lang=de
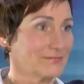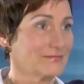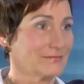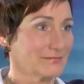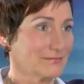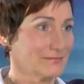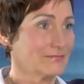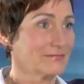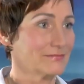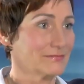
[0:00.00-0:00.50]

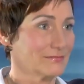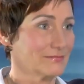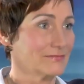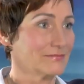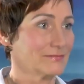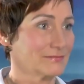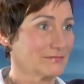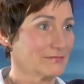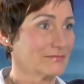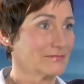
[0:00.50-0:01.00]
Freiheit,
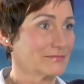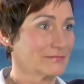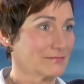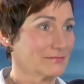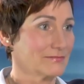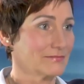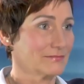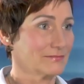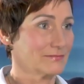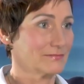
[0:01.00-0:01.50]
Freiheit.
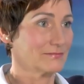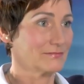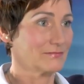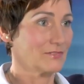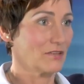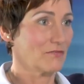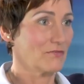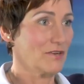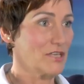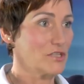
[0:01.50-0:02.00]

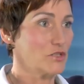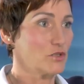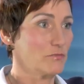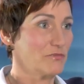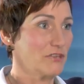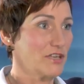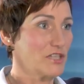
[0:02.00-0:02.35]
Äh, Wachstum, das,